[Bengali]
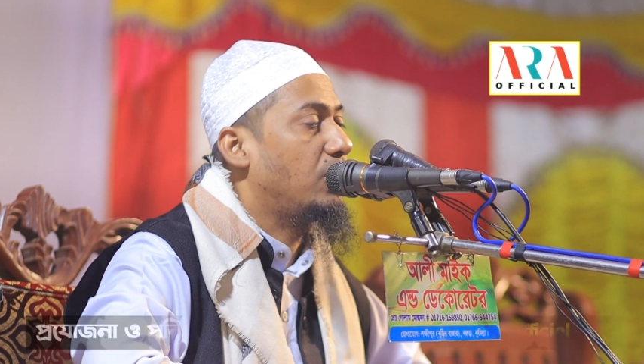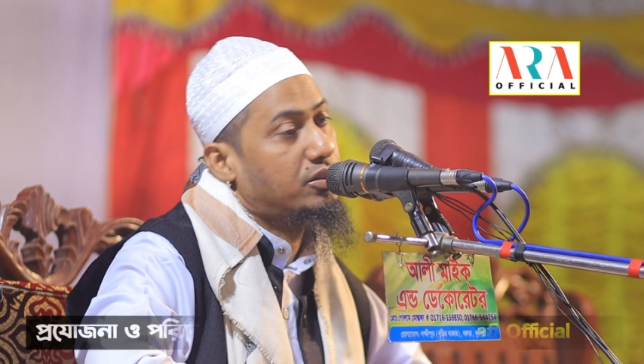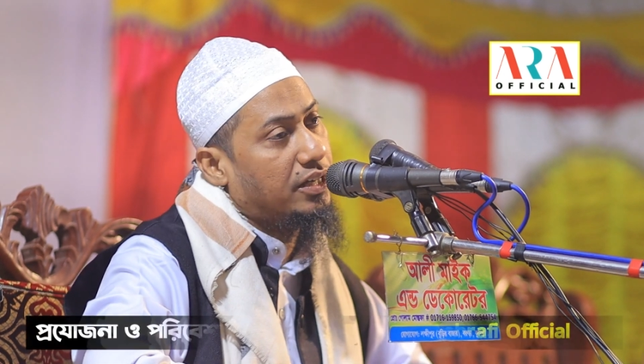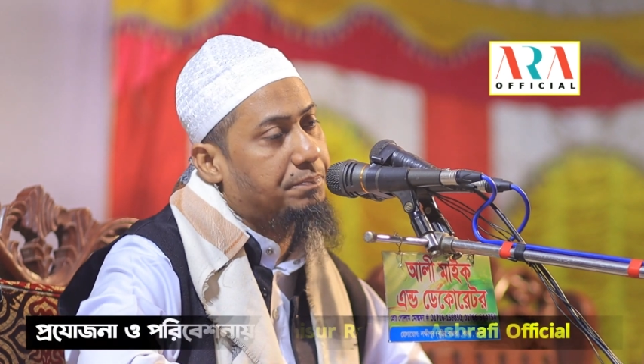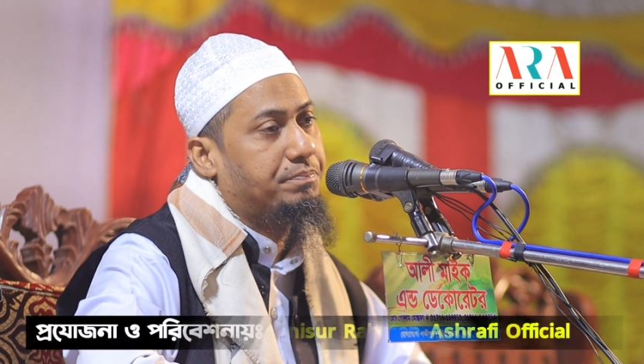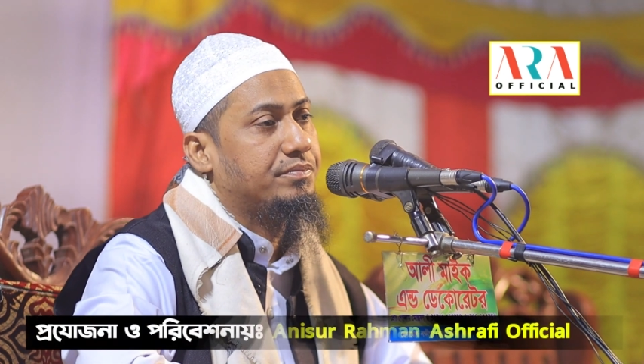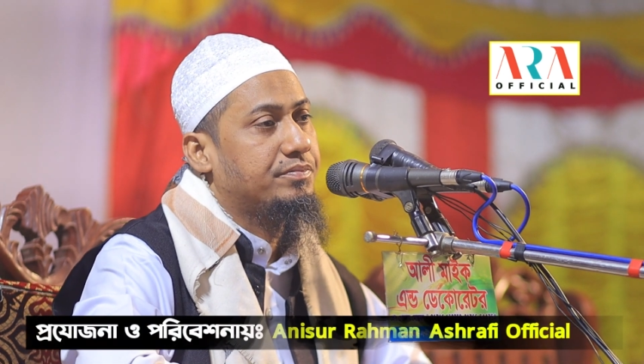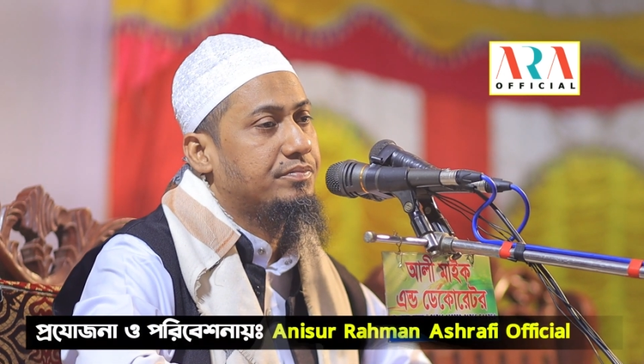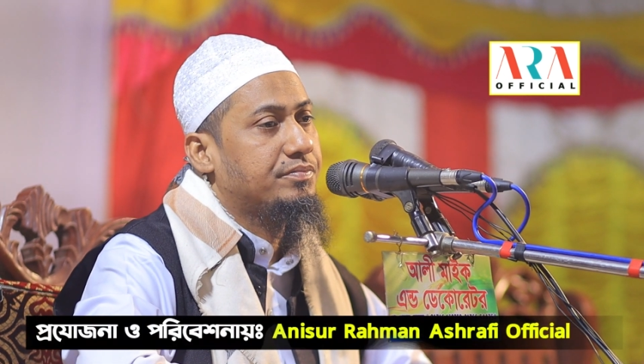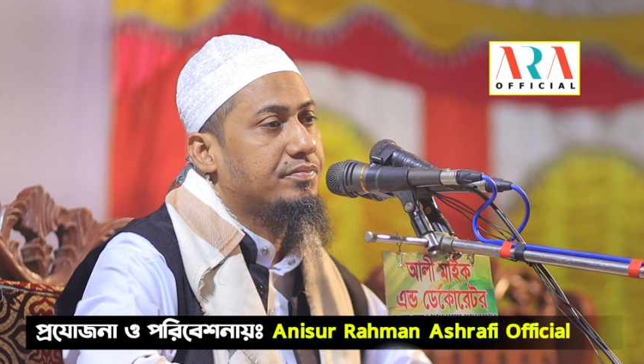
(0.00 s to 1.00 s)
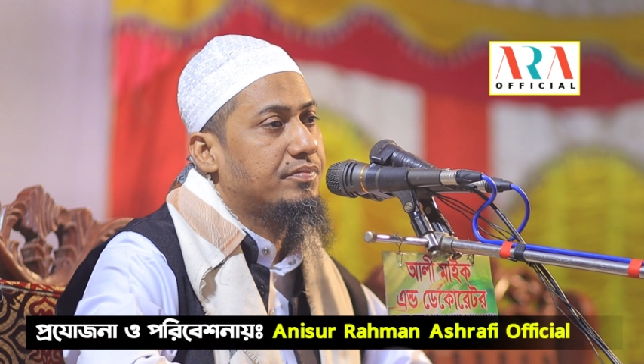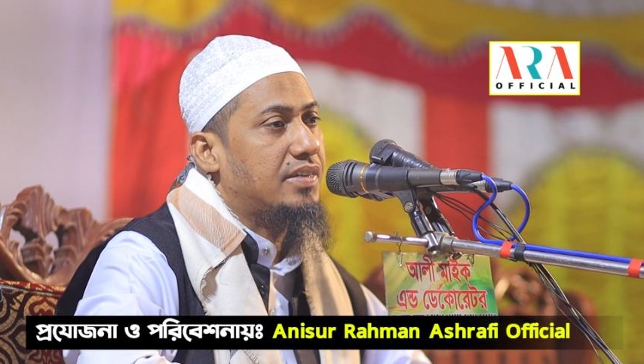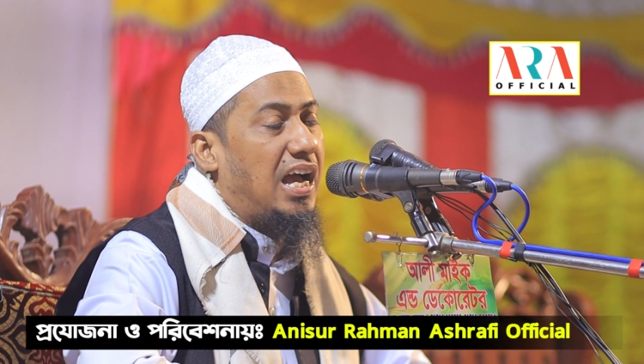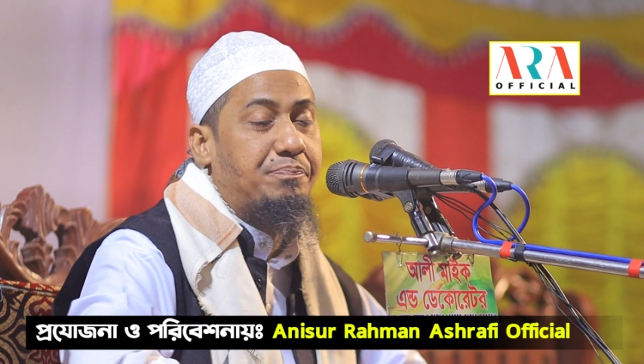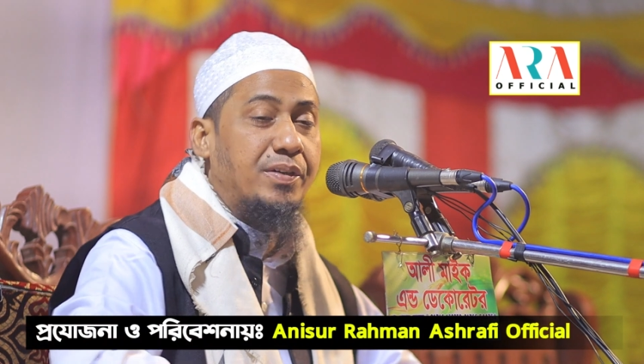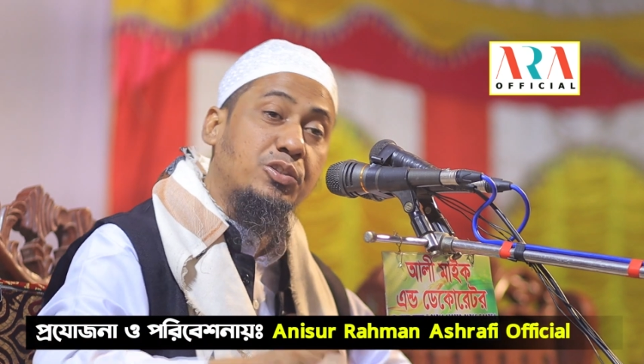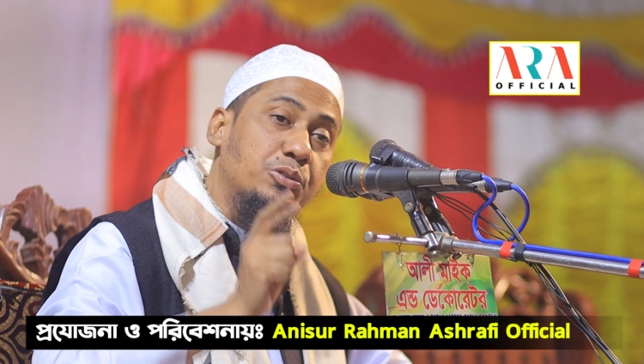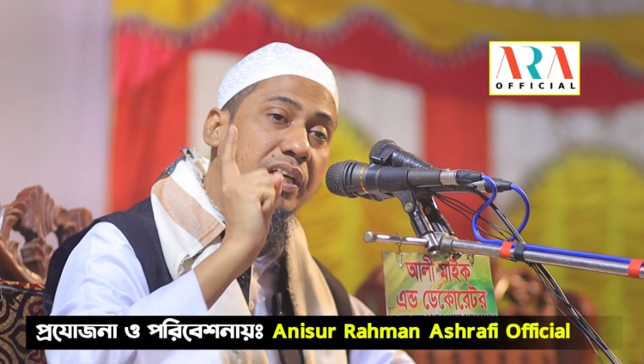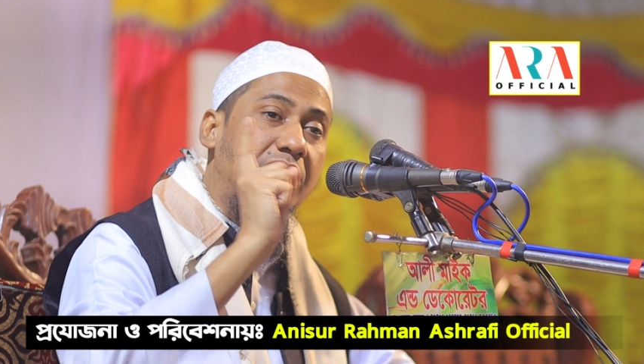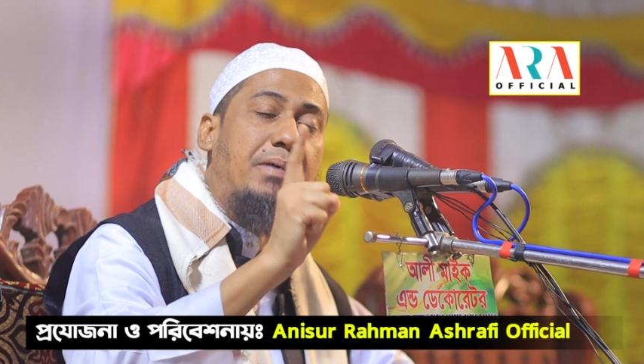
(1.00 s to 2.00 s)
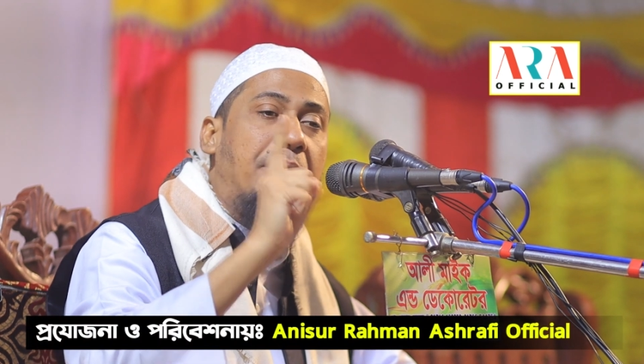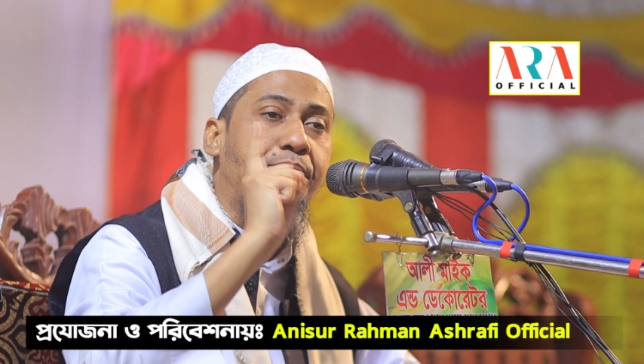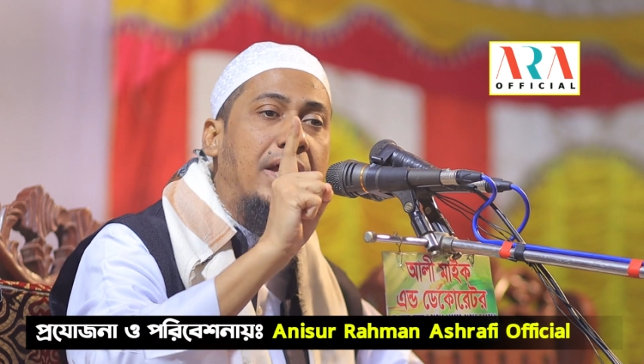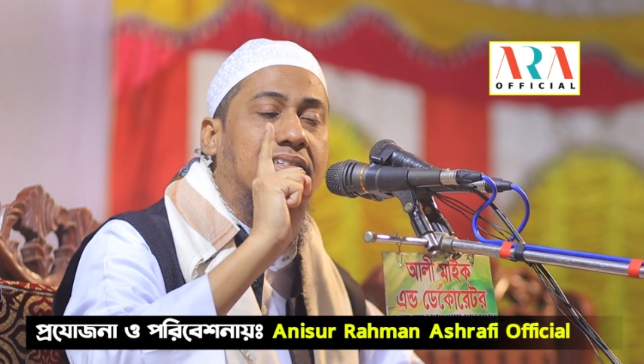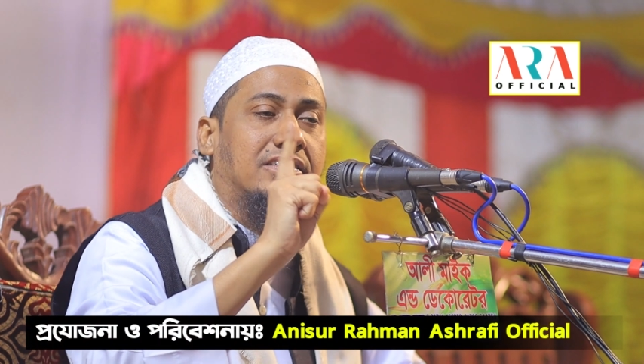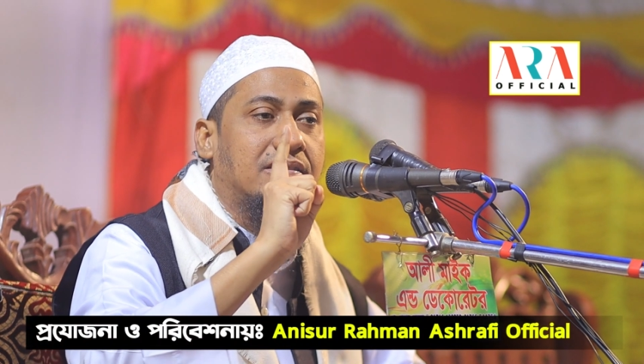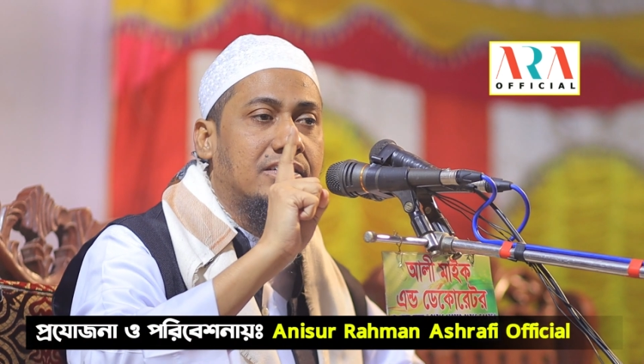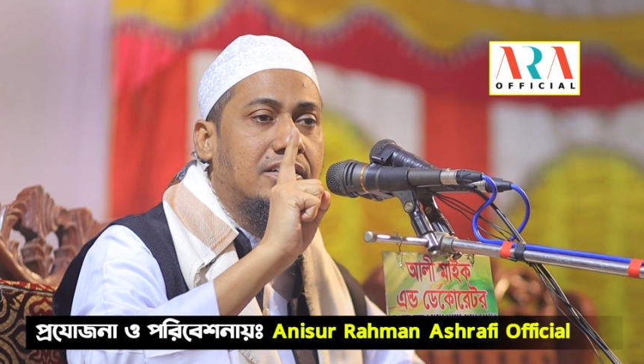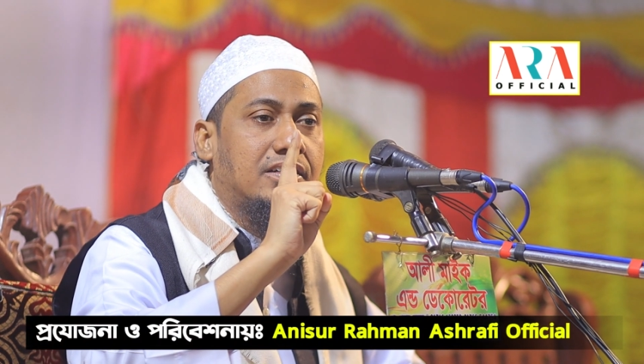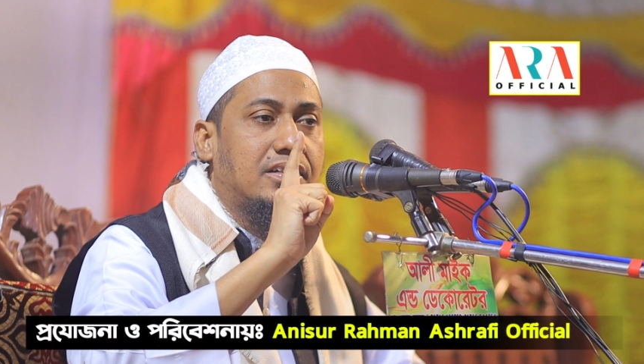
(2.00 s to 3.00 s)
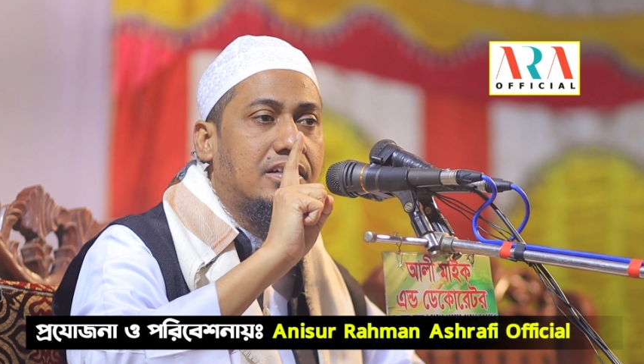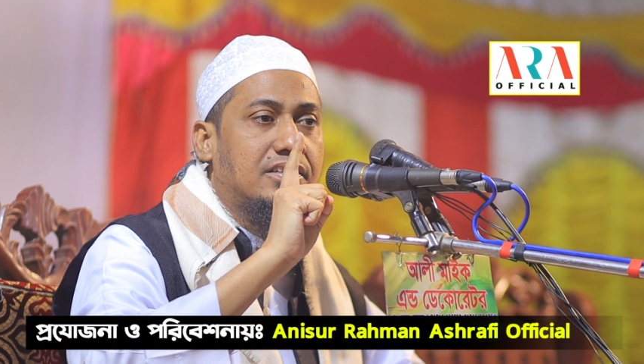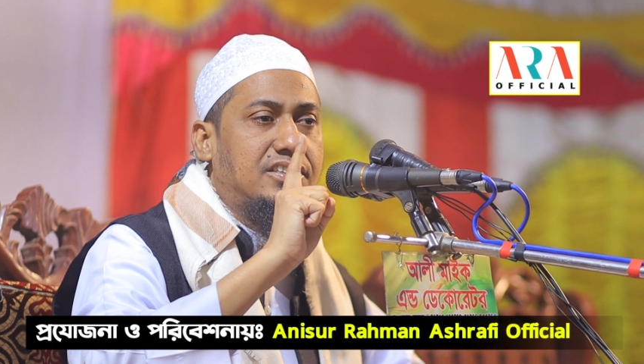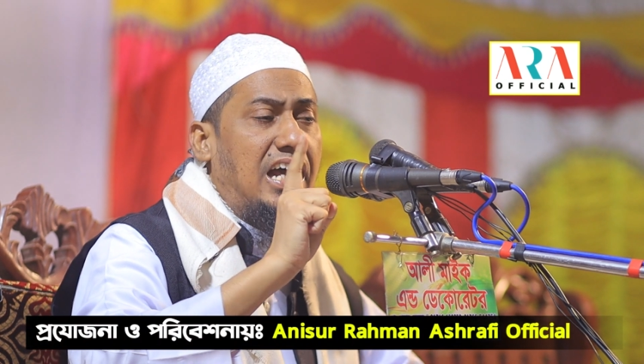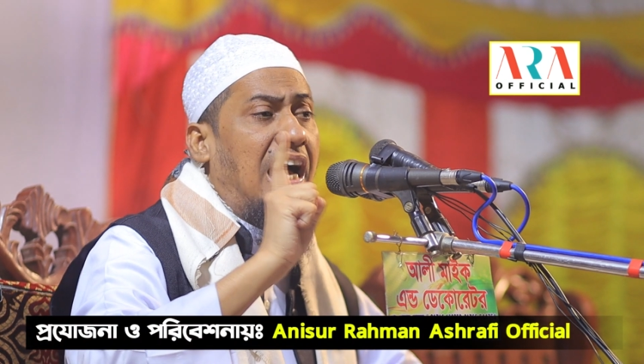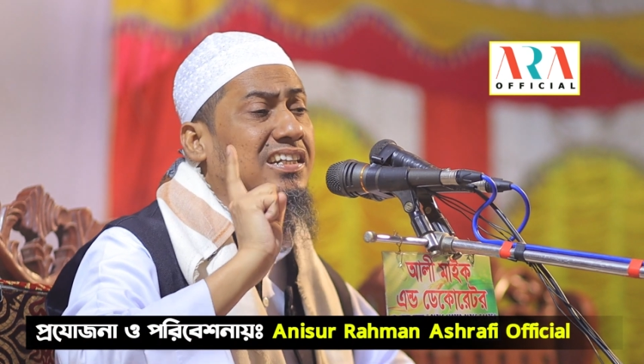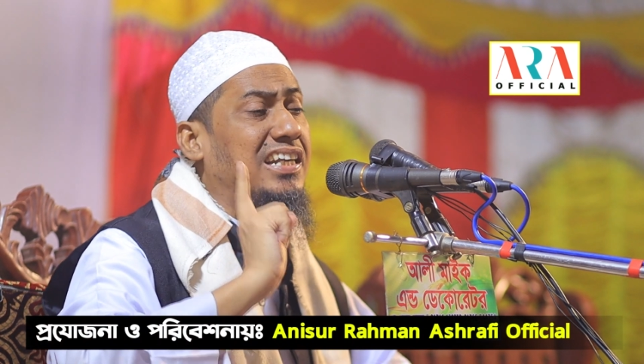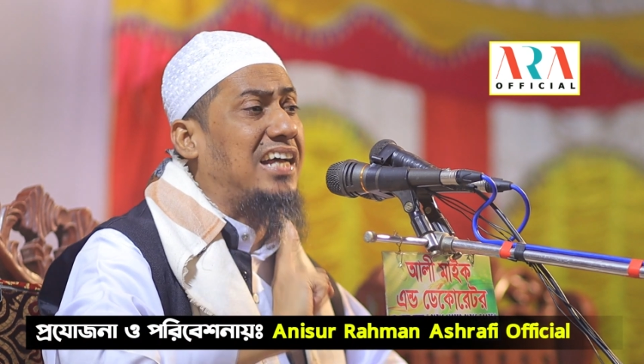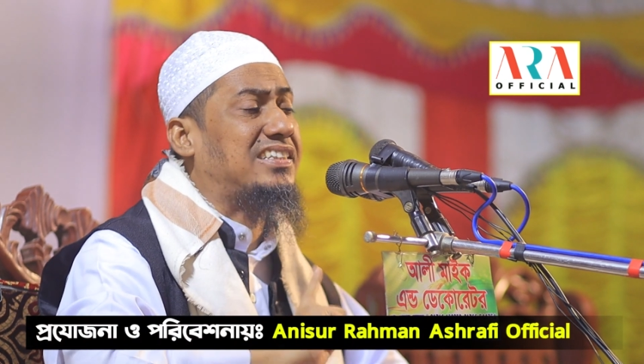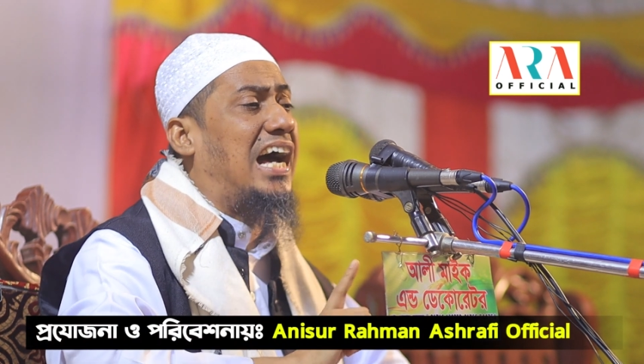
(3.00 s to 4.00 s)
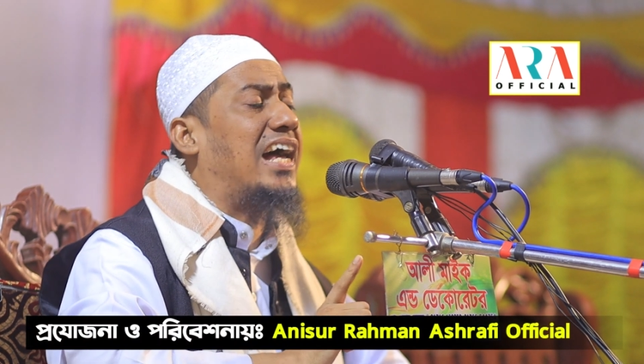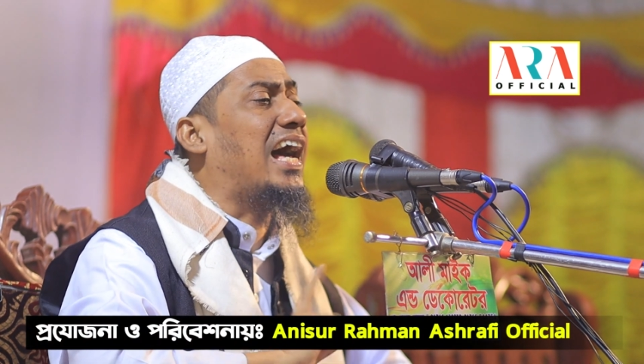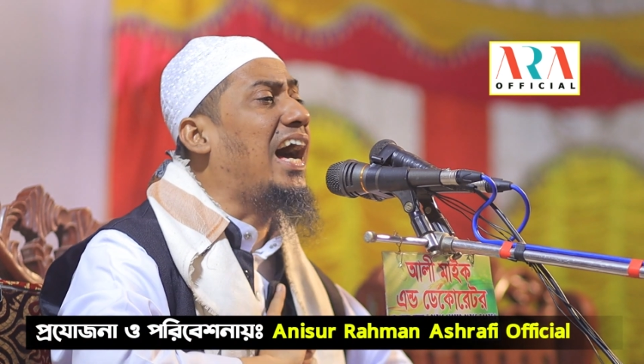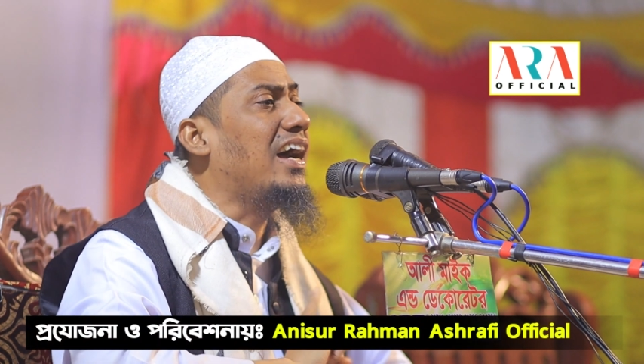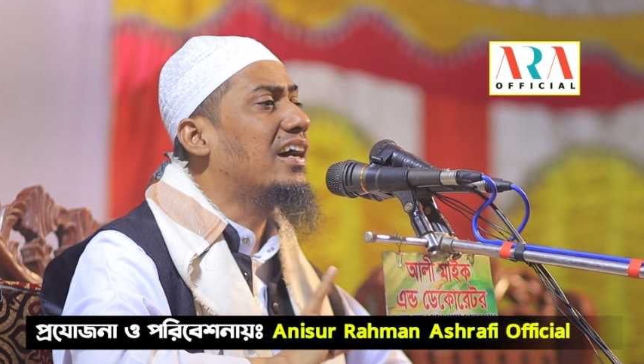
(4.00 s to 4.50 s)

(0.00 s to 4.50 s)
অতএব আপনি শুধু এটা ভাববেন যে আল্লাহ তাআলা